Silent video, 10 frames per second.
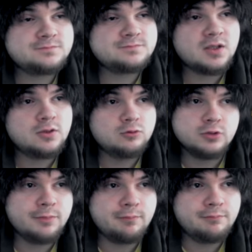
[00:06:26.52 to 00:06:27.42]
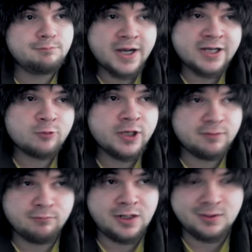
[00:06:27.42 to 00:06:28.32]
Nur dem, by the way,
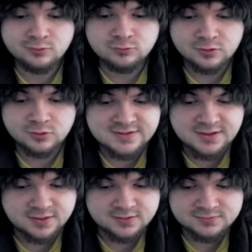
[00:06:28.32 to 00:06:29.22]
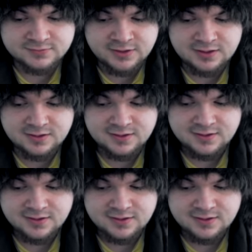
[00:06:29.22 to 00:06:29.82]
mal nur gesagt, weil